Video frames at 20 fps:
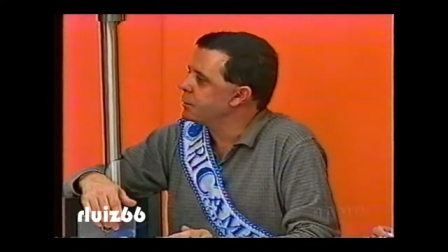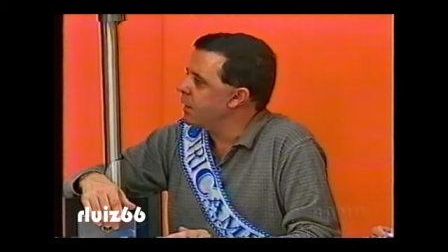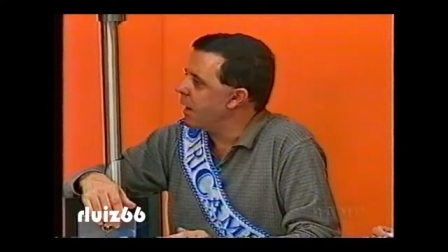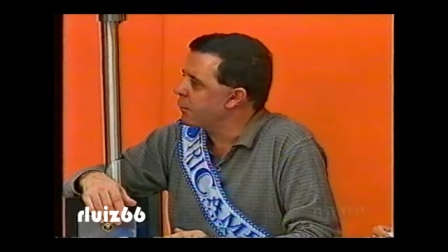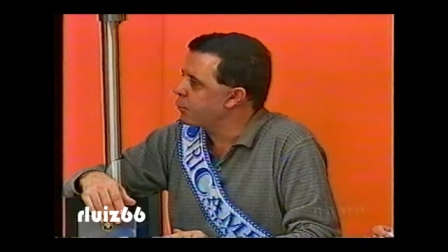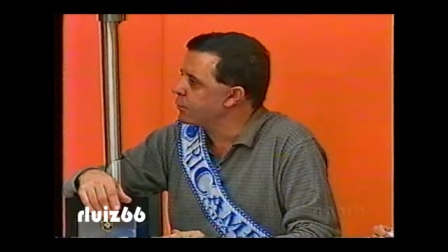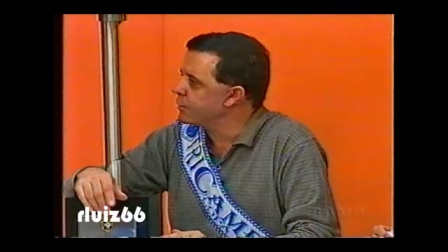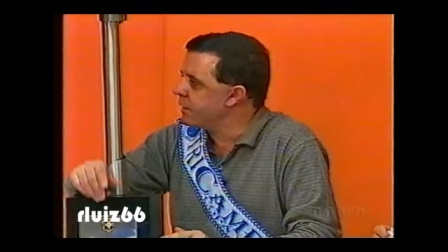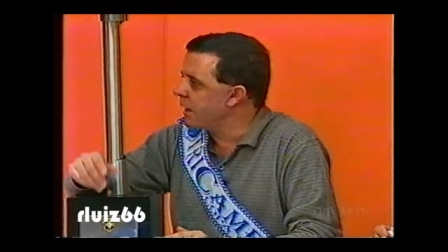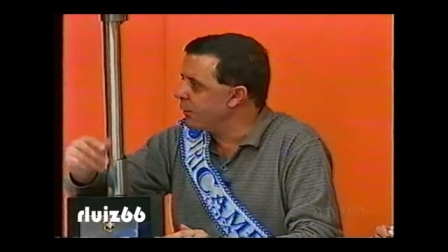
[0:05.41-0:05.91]

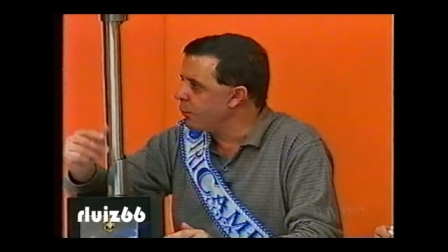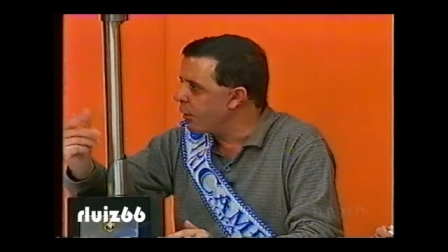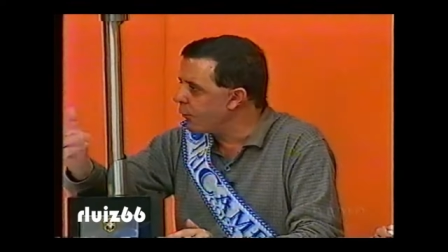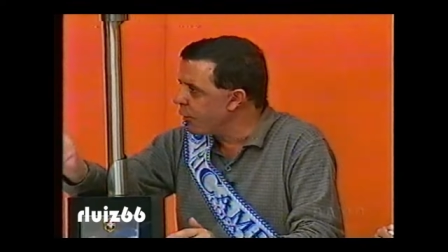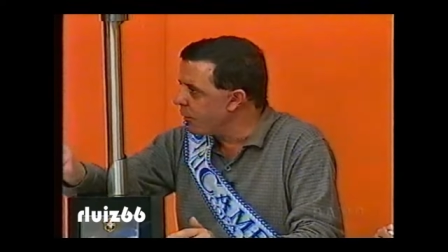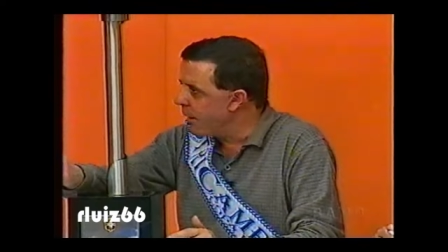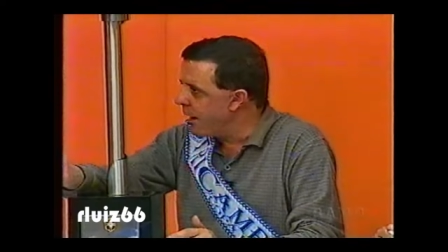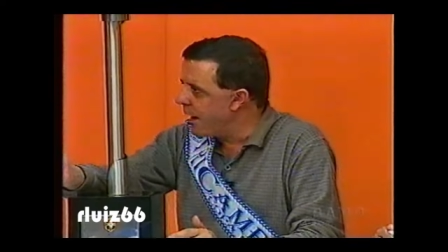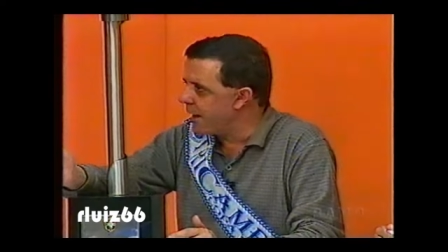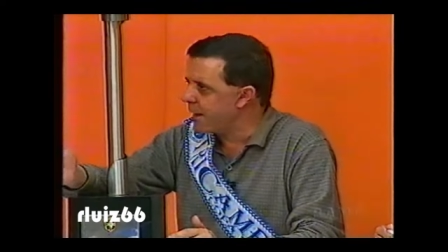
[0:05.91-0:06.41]
acusando o
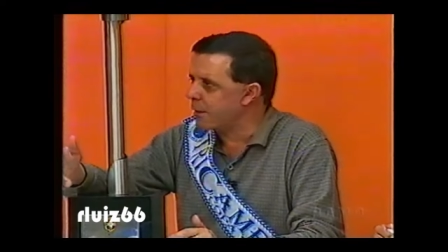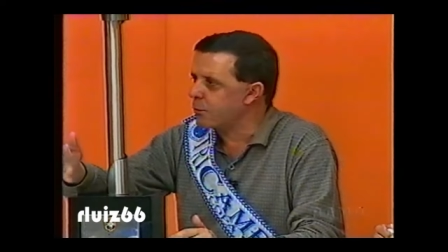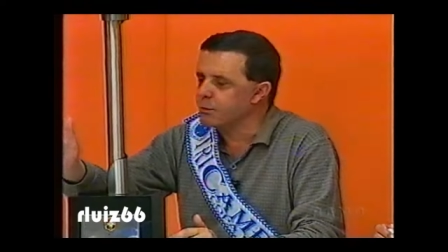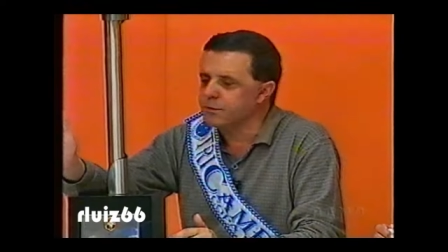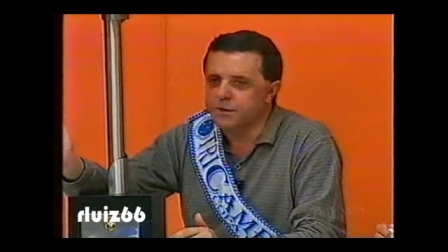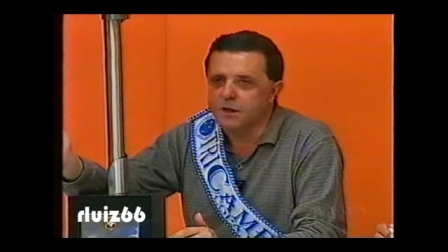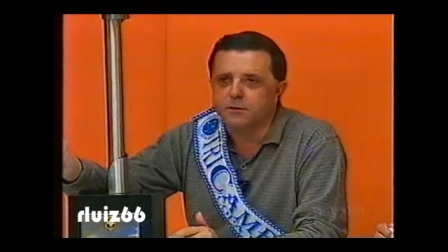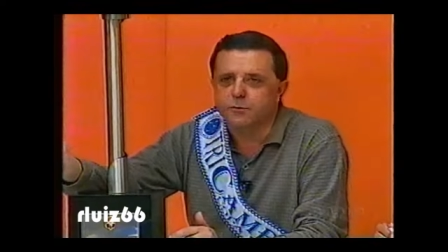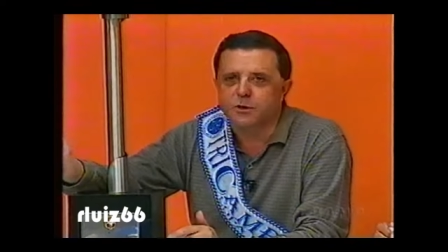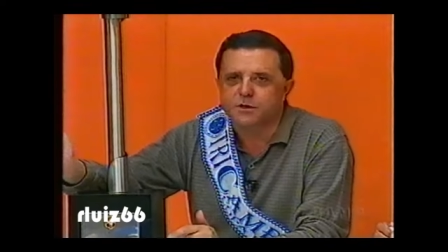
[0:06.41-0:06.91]
Alvimar,
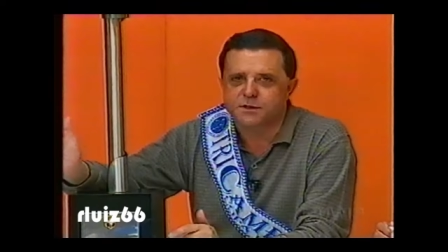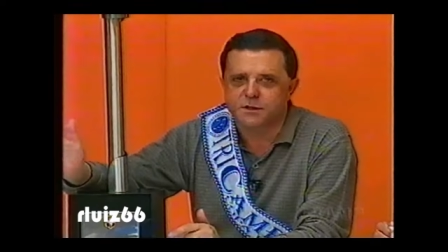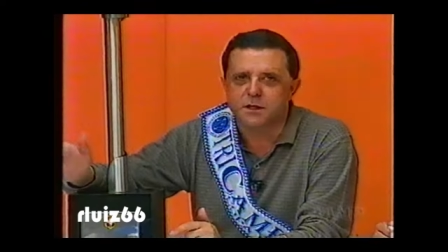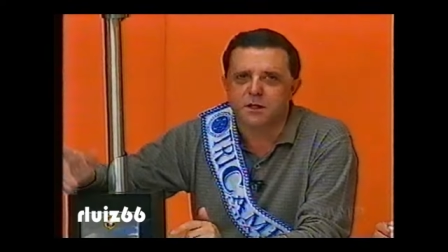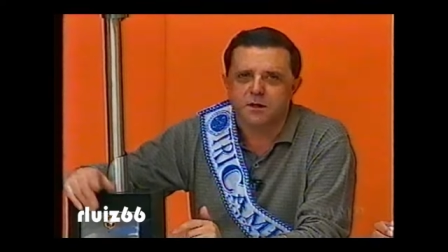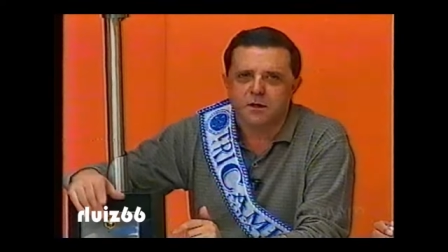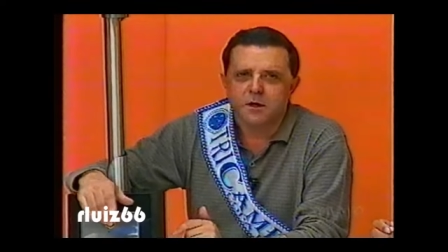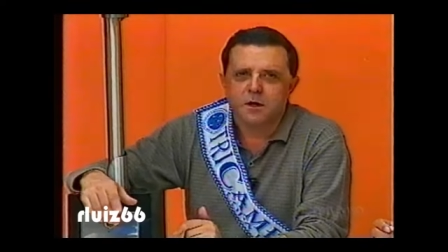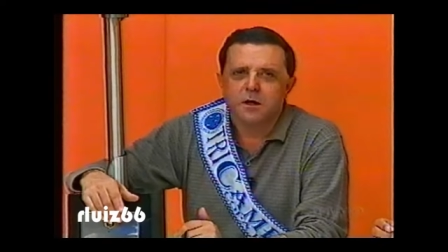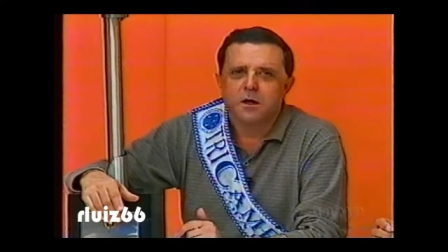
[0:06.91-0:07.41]
acusando
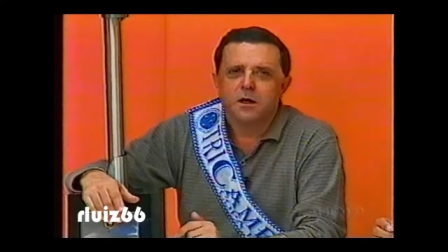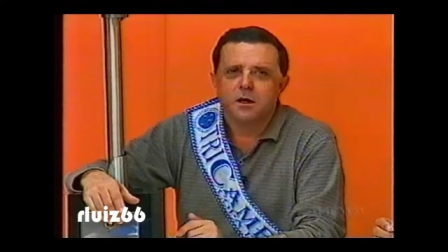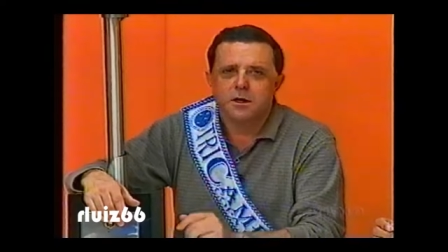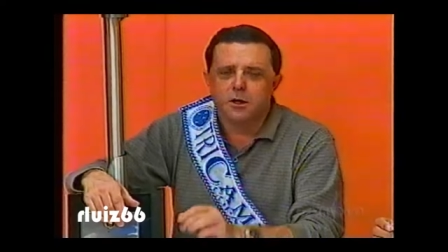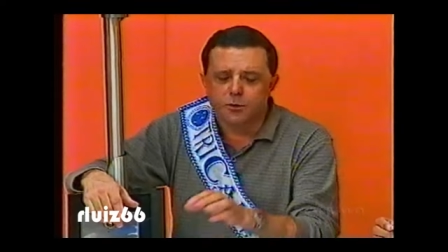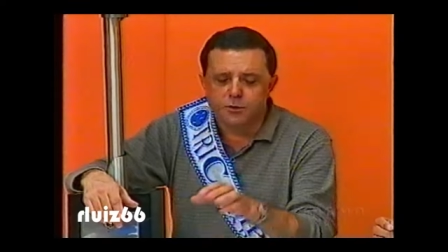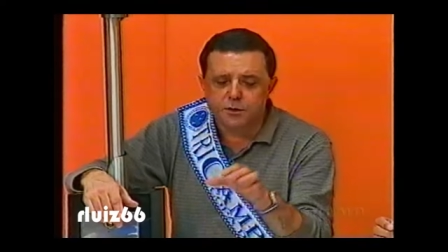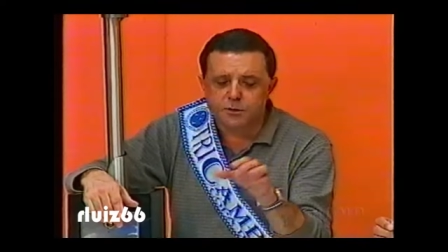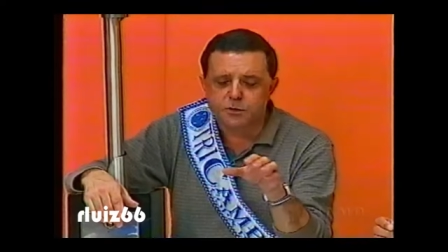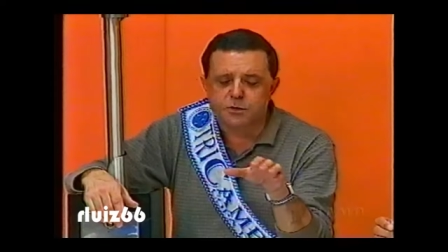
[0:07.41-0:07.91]
você, e eu
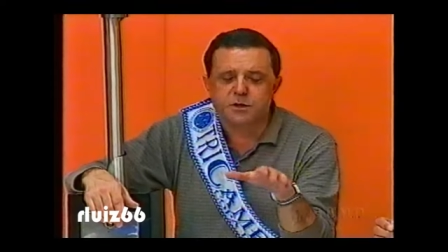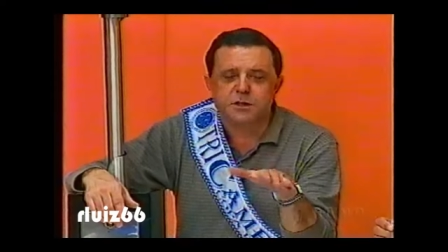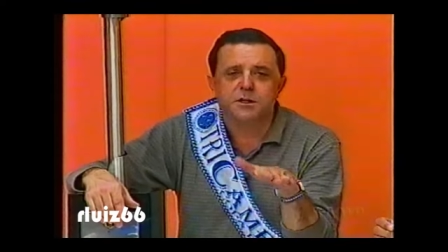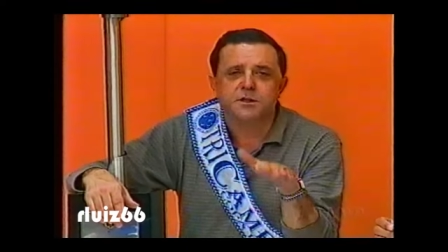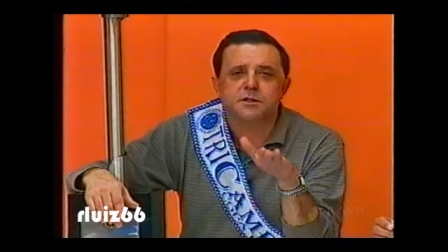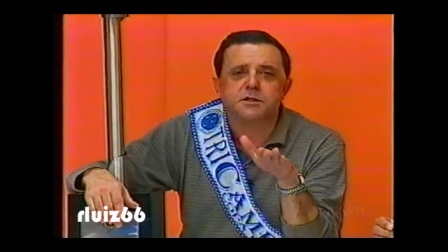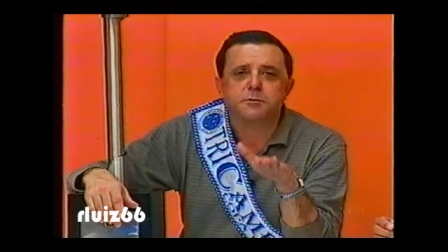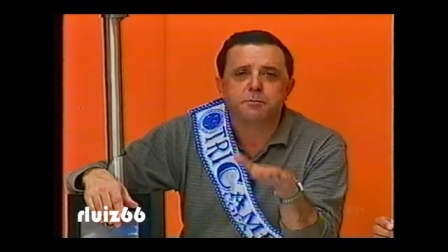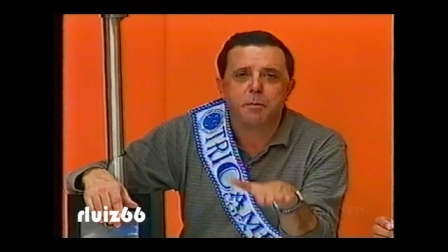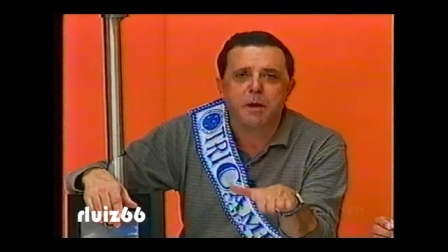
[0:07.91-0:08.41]
disse o
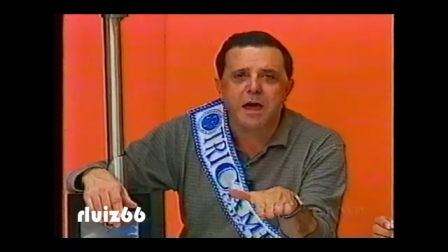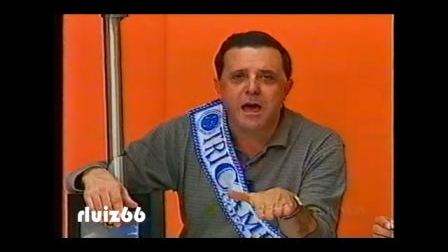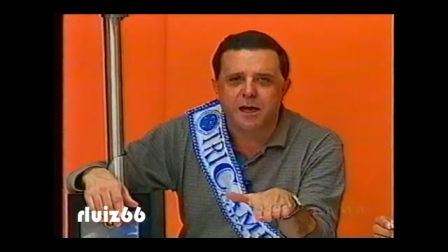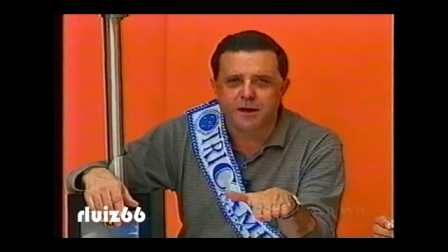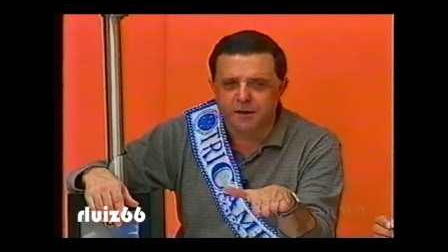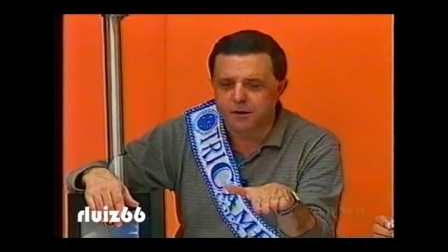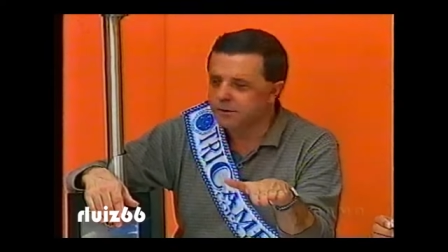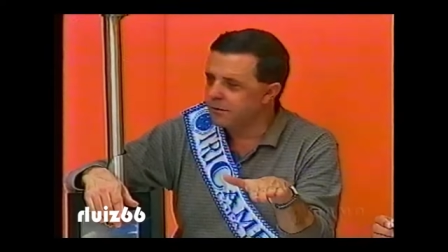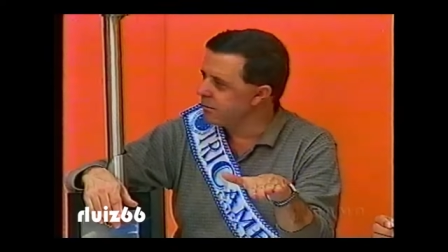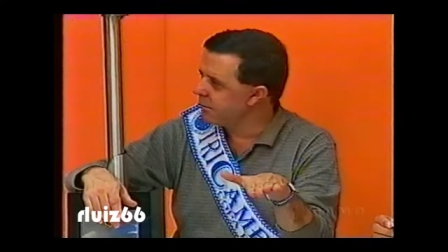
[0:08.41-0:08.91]
seguinte,
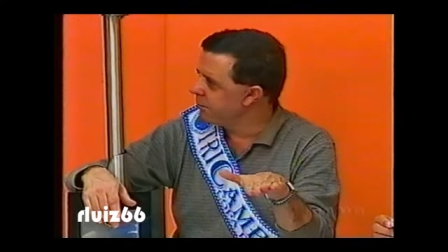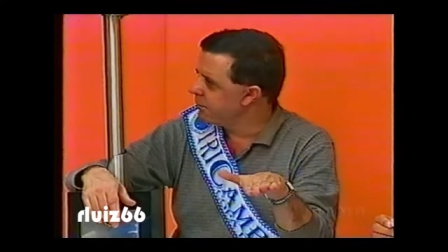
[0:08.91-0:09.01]
espere,